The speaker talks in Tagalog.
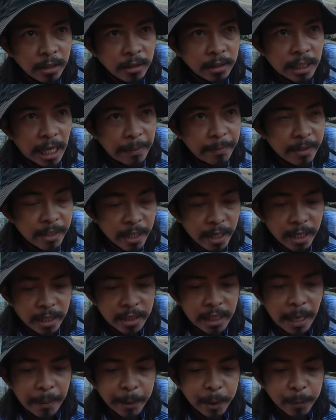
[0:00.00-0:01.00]
times 8
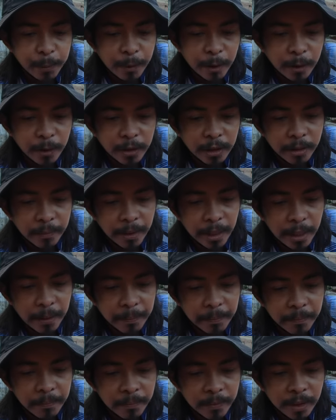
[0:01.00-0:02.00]
times 4 diba
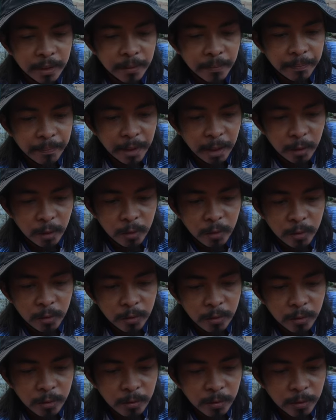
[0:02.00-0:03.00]
pero
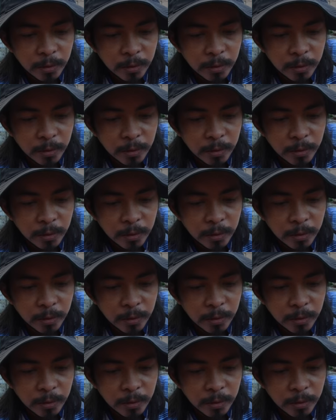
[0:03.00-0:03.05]
kung